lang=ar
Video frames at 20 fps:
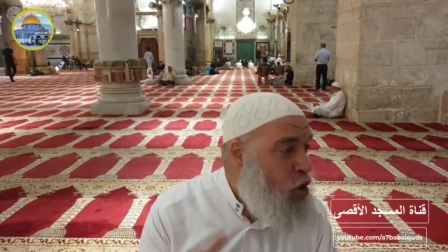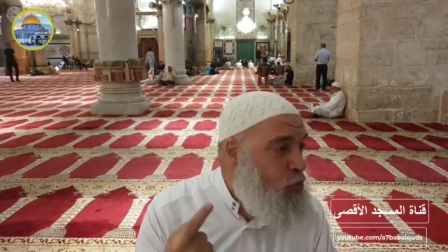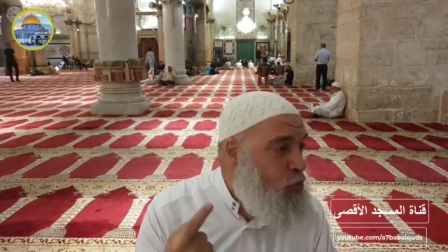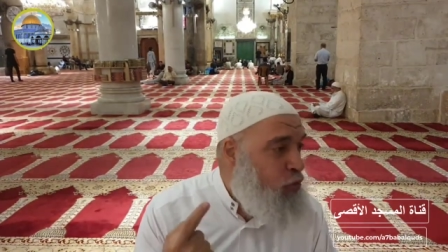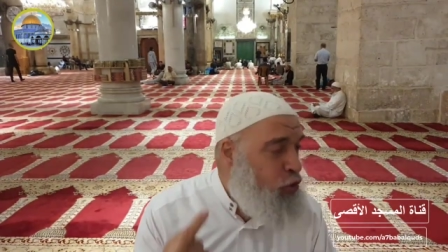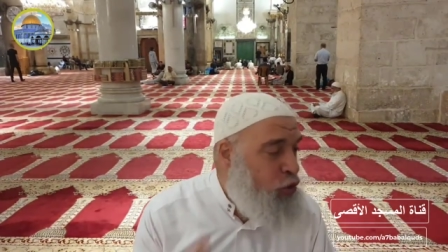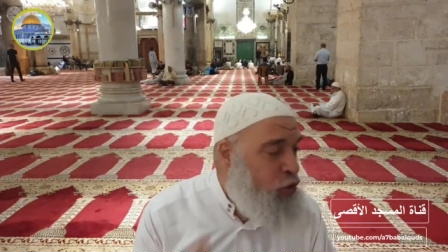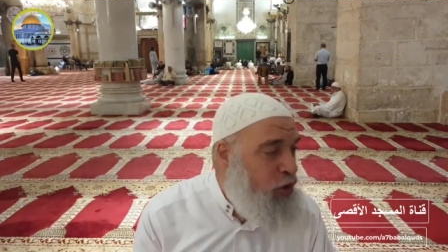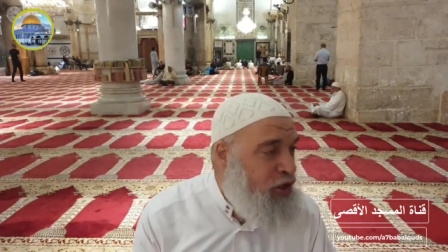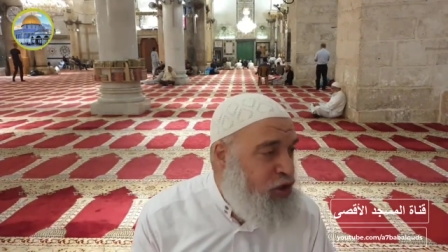ومن
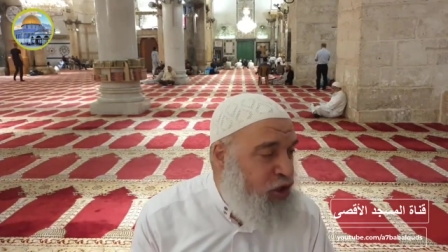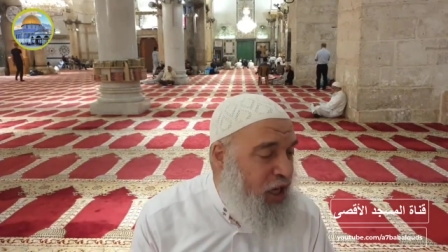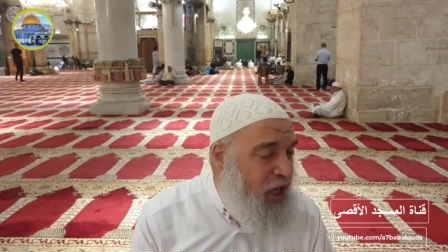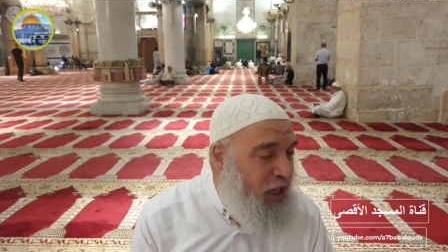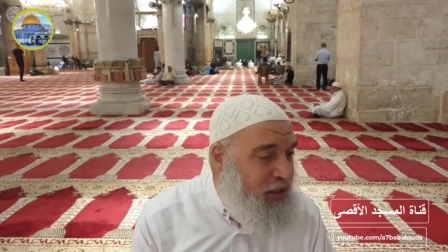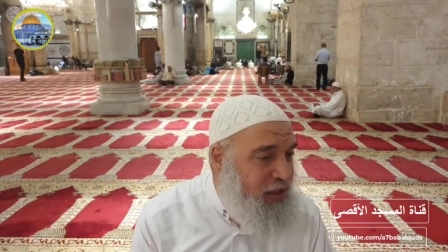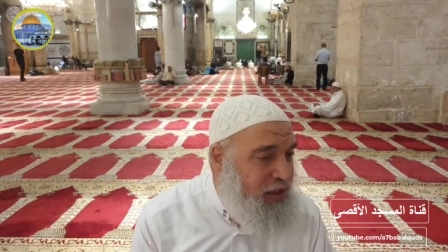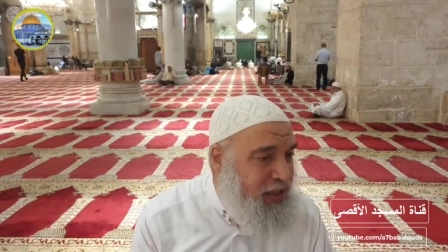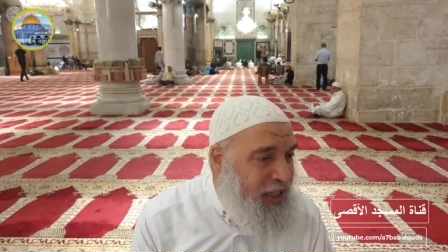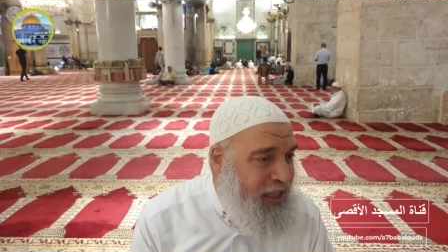عيون
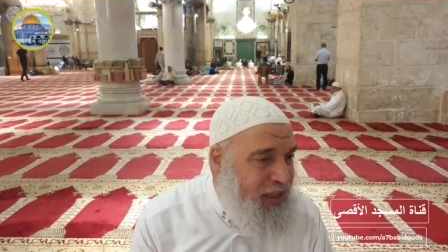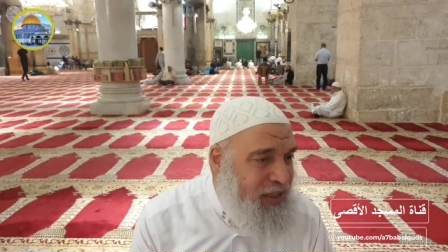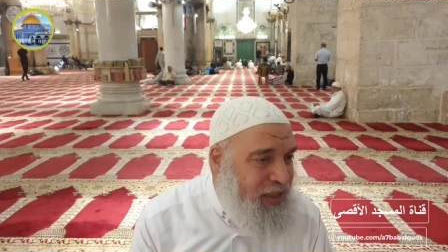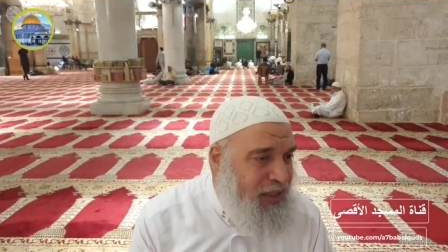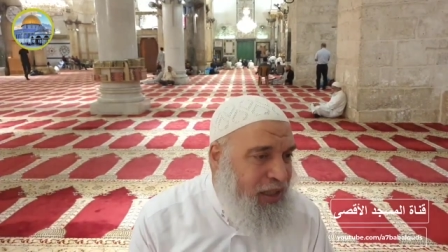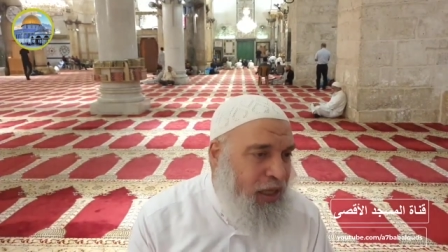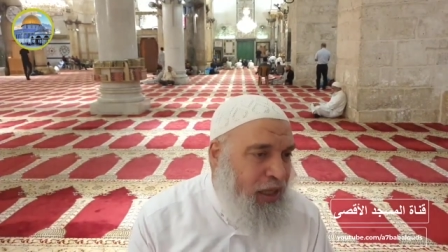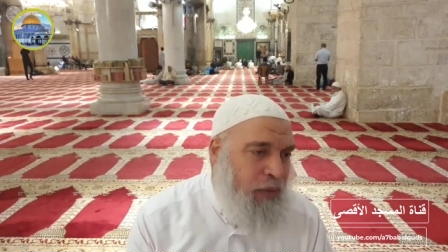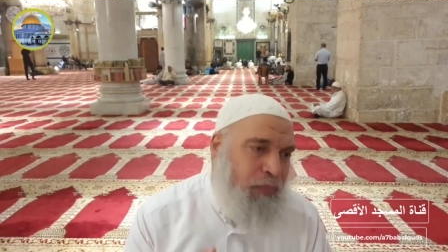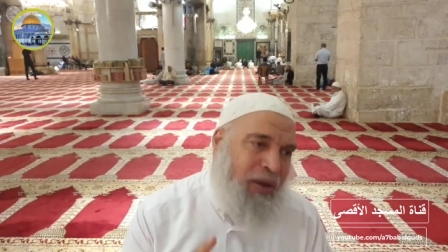الشياطين
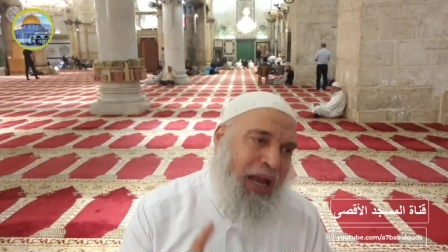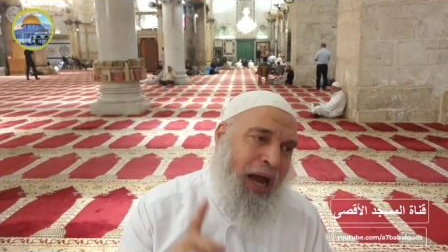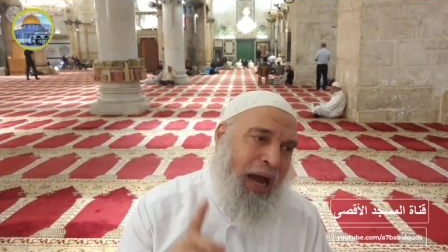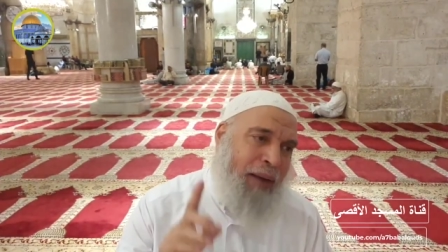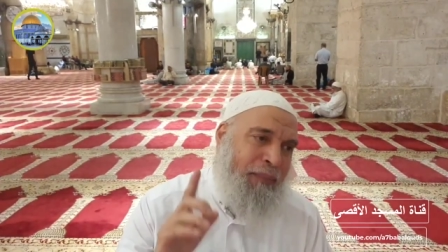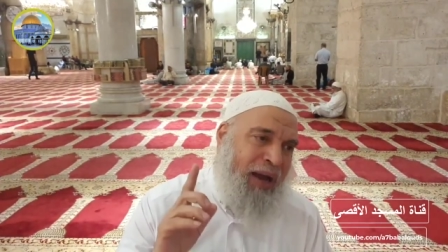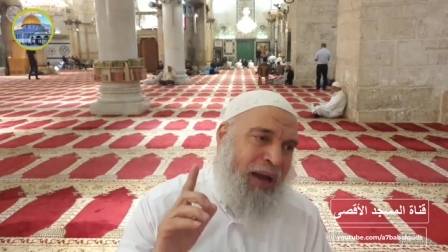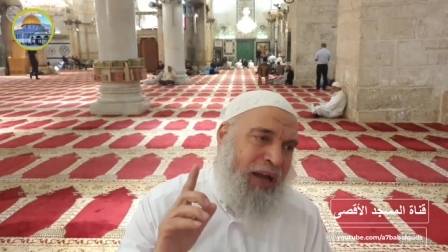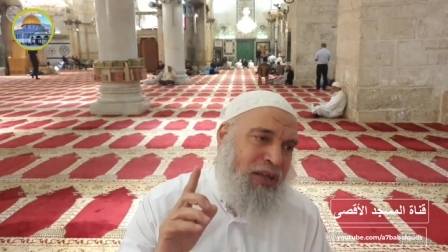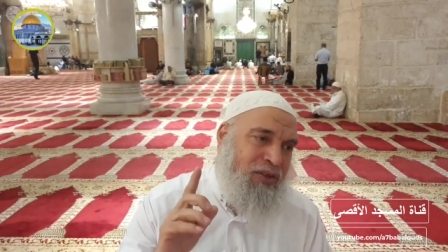
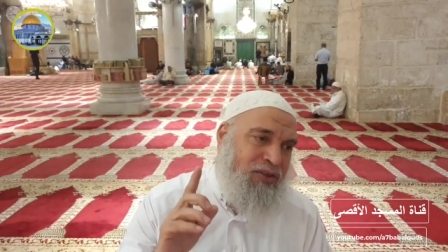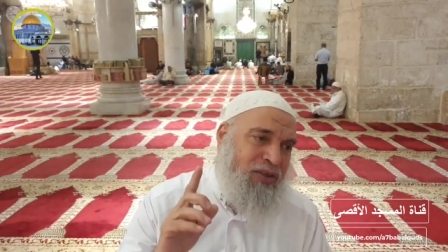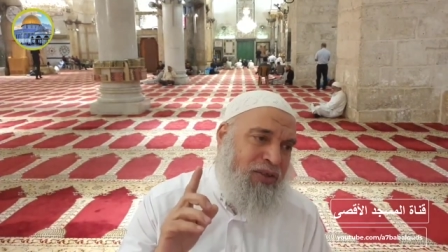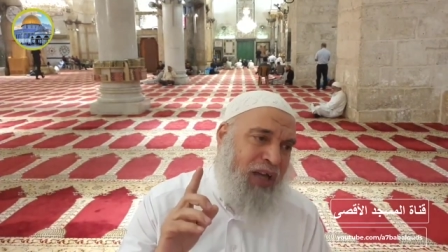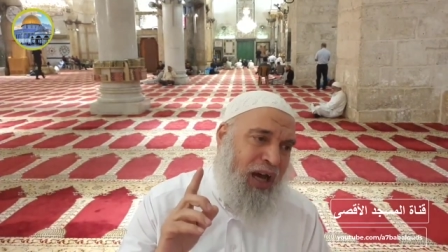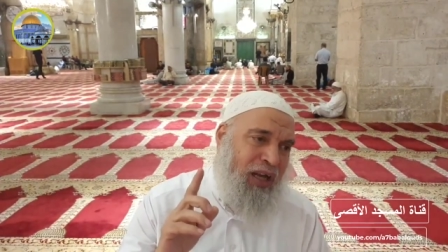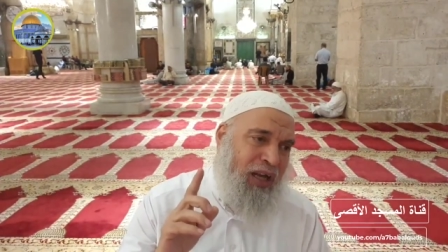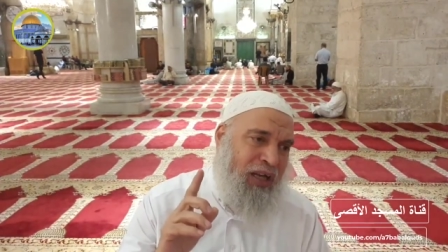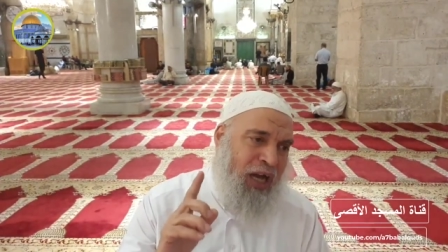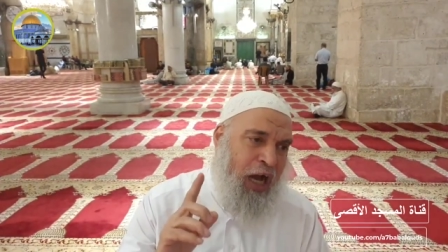بالأعمال
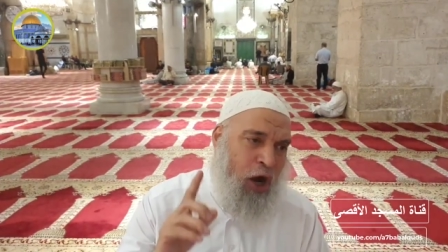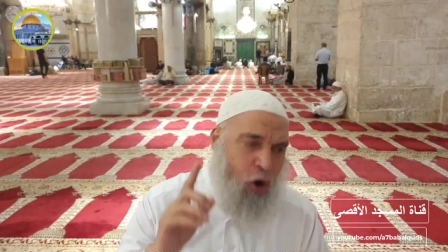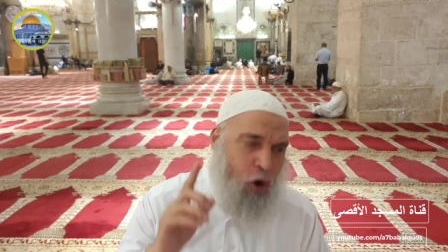الصالحة